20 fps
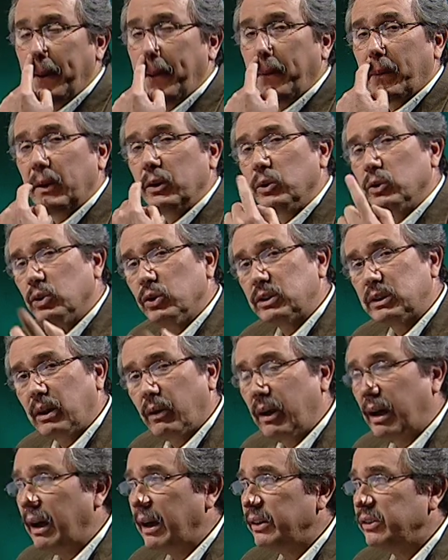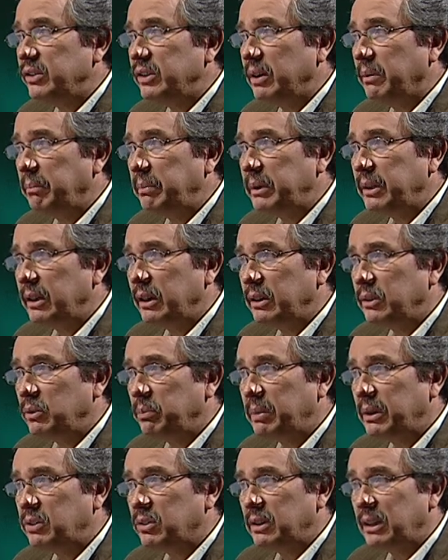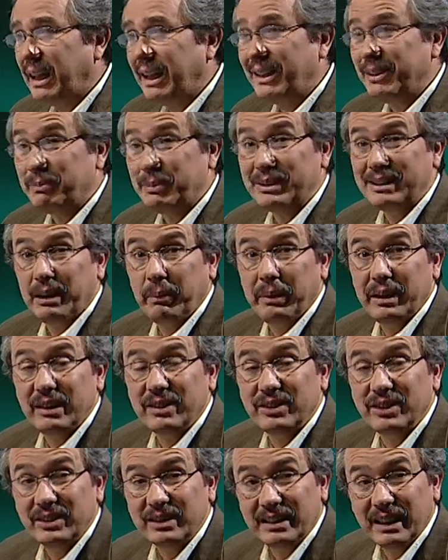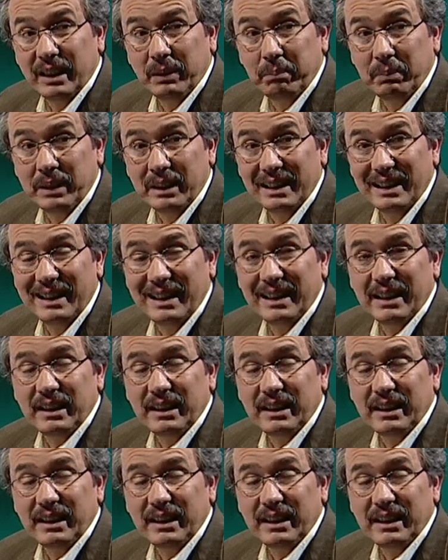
Cuando uno trabaja siempre en un personaje, especialmente si está de pie,